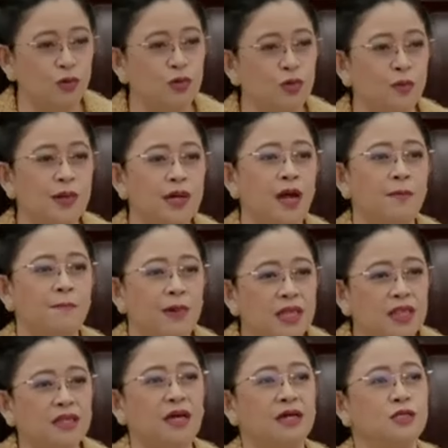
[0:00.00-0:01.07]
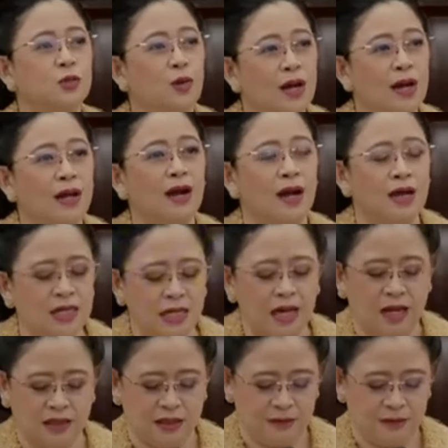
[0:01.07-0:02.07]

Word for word: untuk mendapatkan suara rakyat.